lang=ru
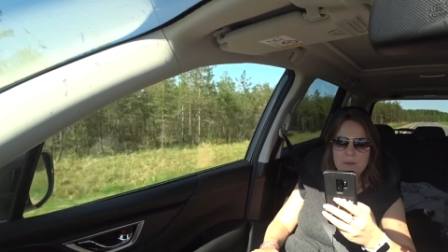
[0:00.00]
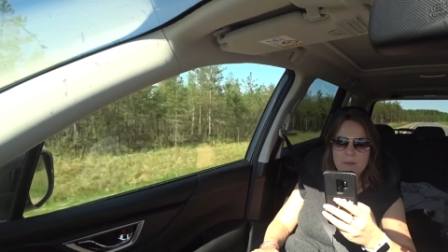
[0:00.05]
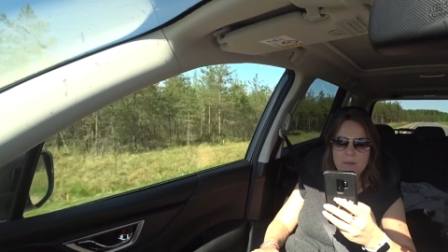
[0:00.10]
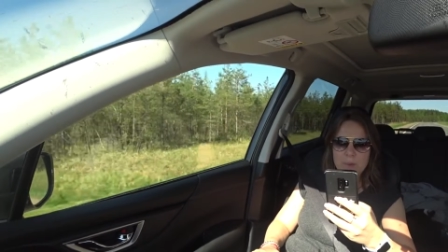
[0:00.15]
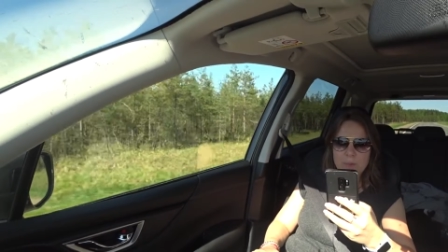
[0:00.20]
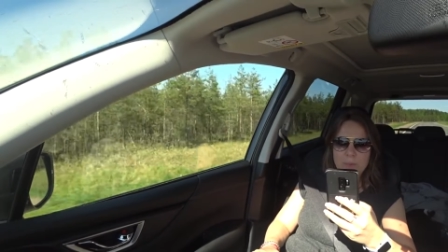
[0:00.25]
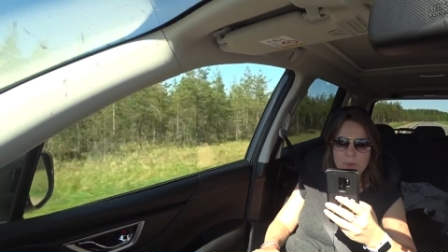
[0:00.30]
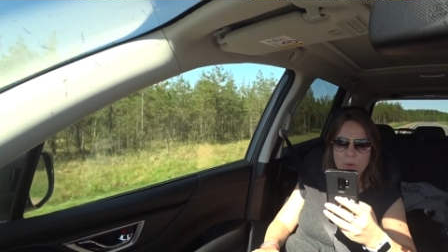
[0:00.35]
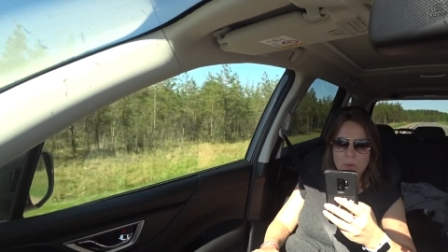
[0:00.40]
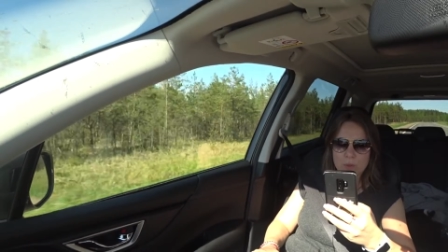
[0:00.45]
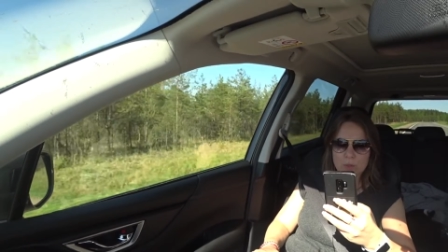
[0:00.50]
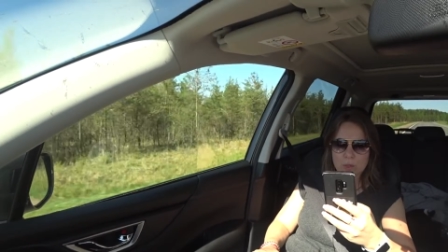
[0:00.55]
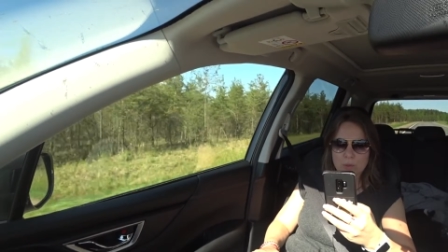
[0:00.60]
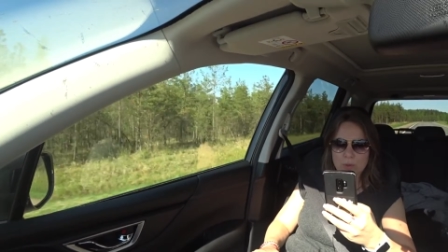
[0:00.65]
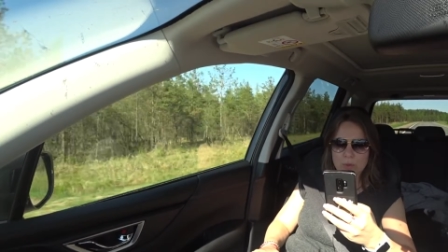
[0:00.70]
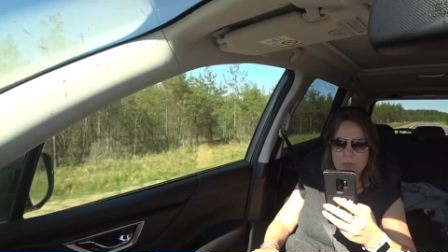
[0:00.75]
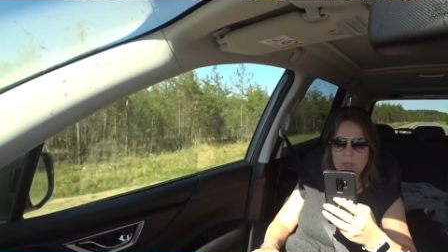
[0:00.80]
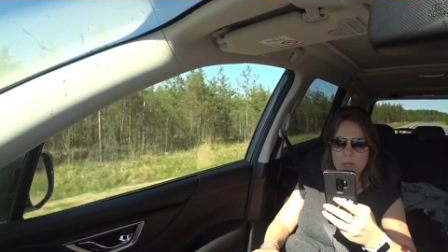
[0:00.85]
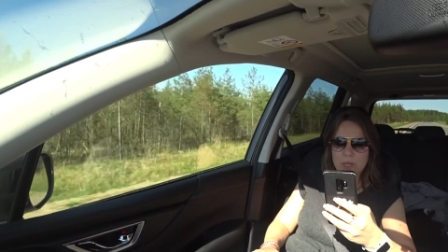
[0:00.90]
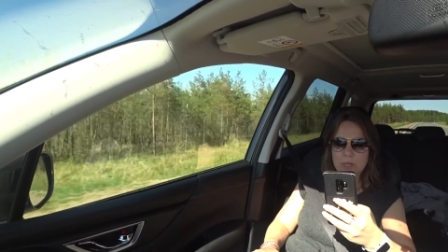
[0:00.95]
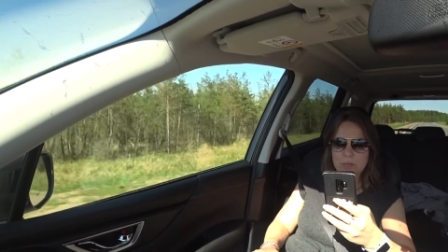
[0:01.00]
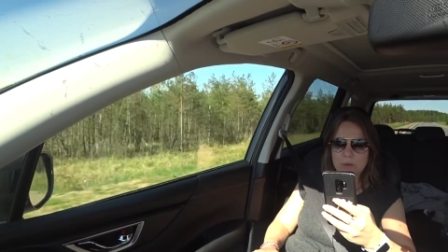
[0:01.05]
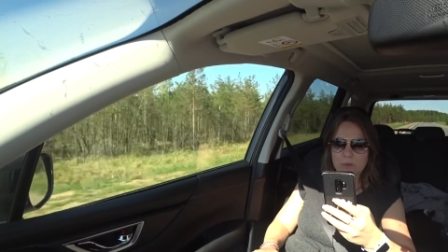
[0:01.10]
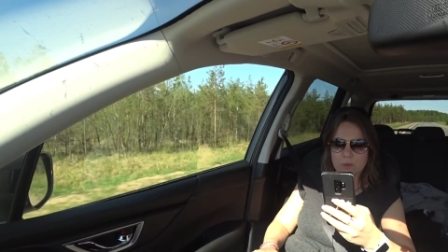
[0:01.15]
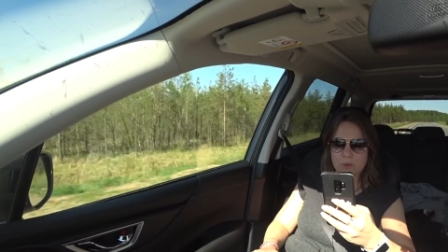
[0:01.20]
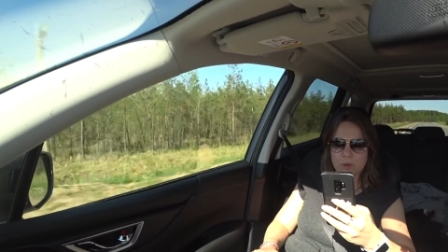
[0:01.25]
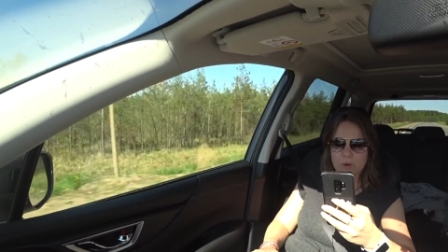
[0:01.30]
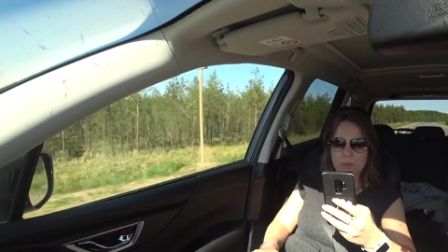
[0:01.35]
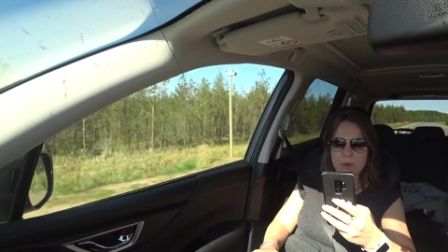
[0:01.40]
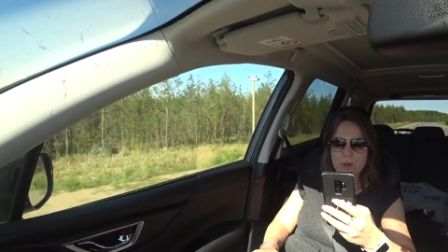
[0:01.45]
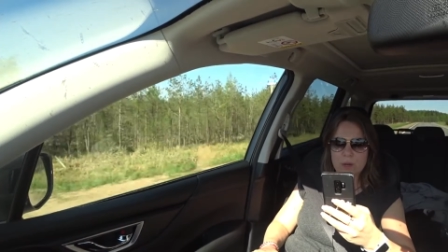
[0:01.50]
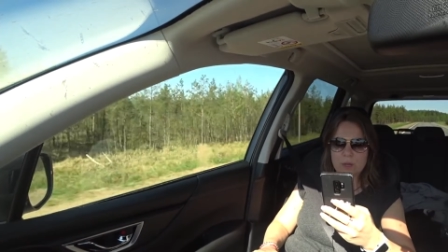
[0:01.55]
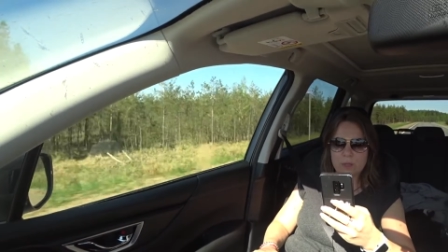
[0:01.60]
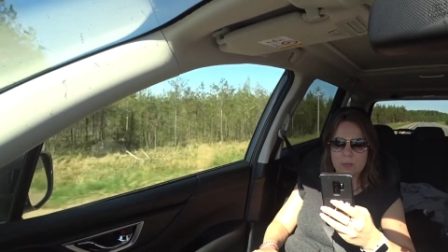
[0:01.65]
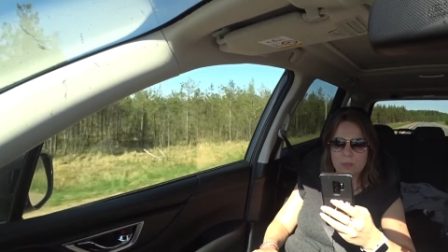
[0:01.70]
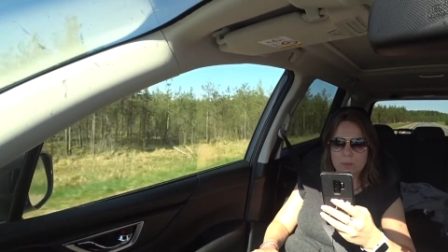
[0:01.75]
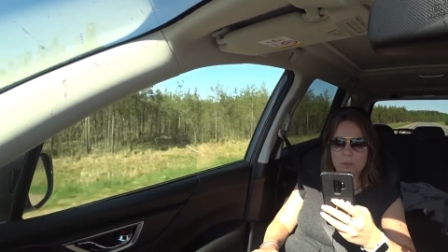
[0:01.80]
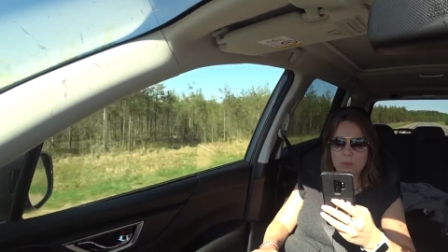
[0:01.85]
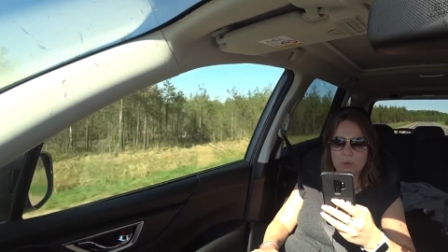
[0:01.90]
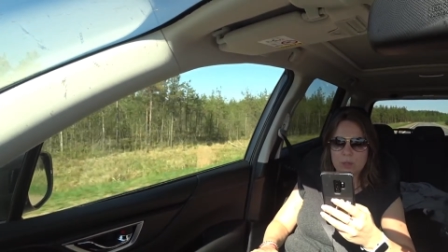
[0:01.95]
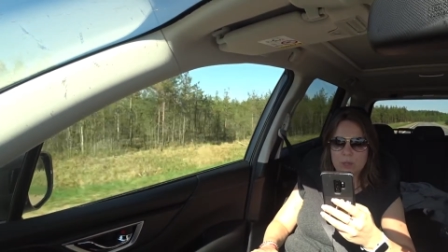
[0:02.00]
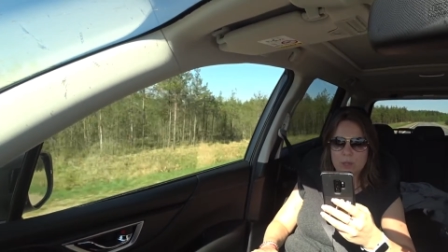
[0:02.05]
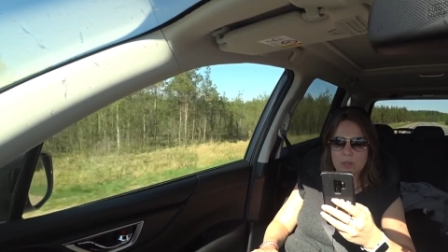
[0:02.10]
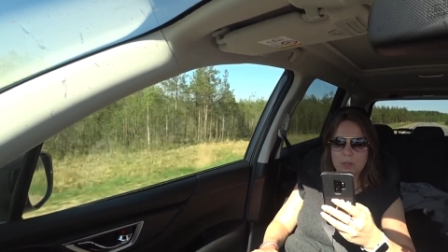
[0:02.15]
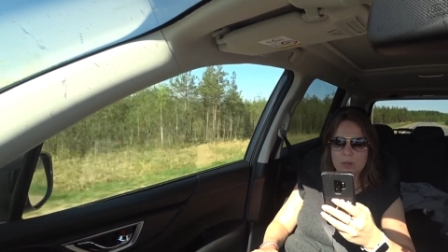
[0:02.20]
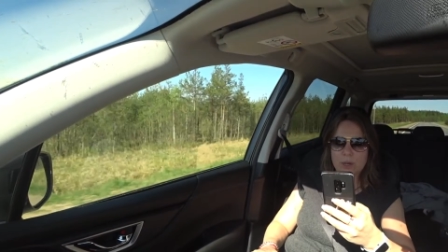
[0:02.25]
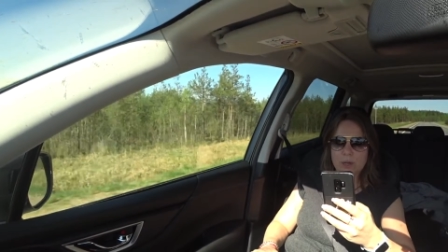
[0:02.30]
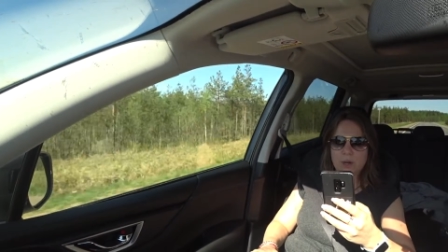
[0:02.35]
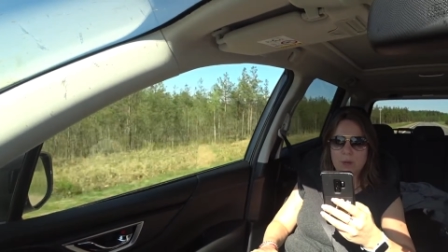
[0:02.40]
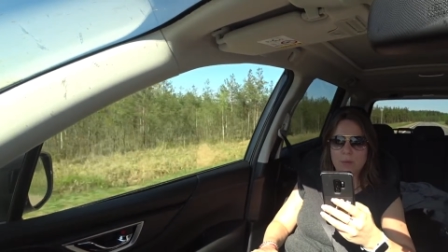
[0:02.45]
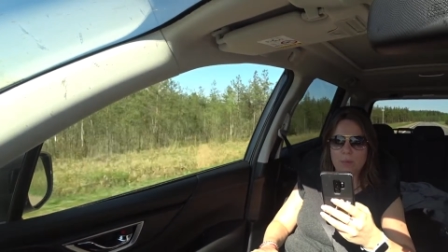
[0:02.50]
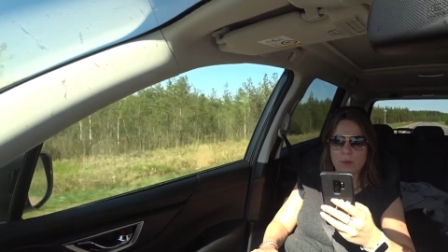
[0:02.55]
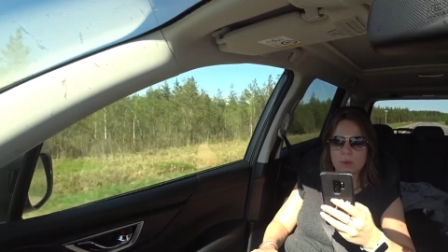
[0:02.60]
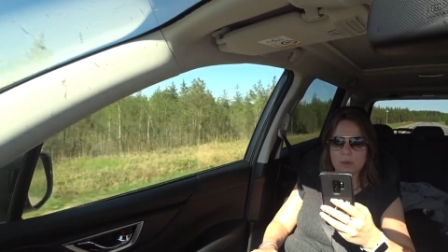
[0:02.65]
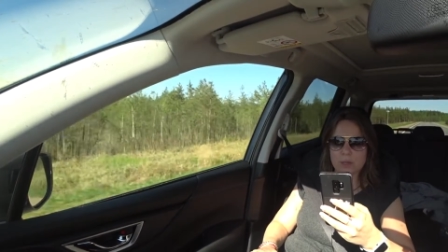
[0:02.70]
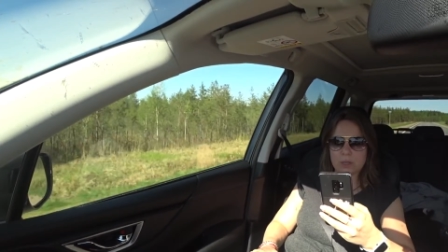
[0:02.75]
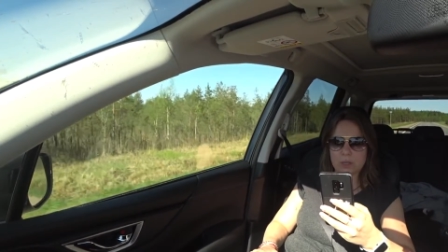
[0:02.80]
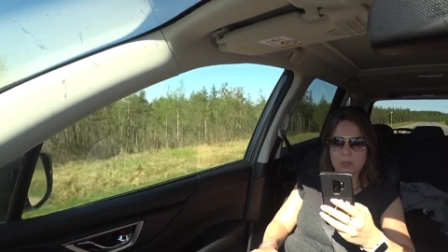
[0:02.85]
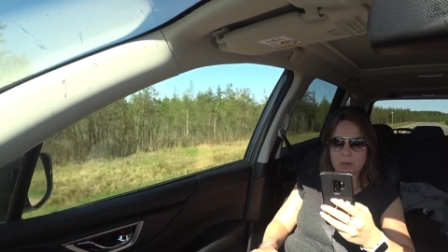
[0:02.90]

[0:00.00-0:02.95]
Вопрос заключается в том, не будет ли для ребенка